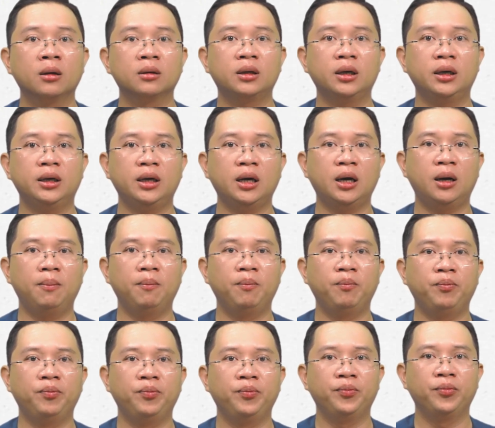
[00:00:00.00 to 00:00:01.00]
thì
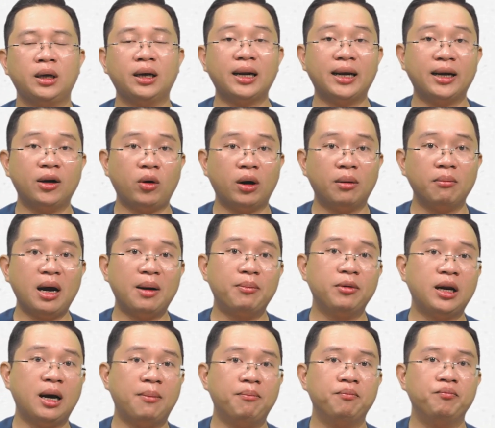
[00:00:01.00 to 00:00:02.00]
um, cách đây khoảng
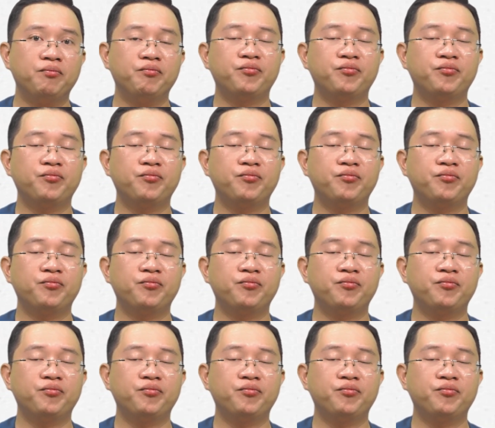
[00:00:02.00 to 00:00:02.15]
30 năm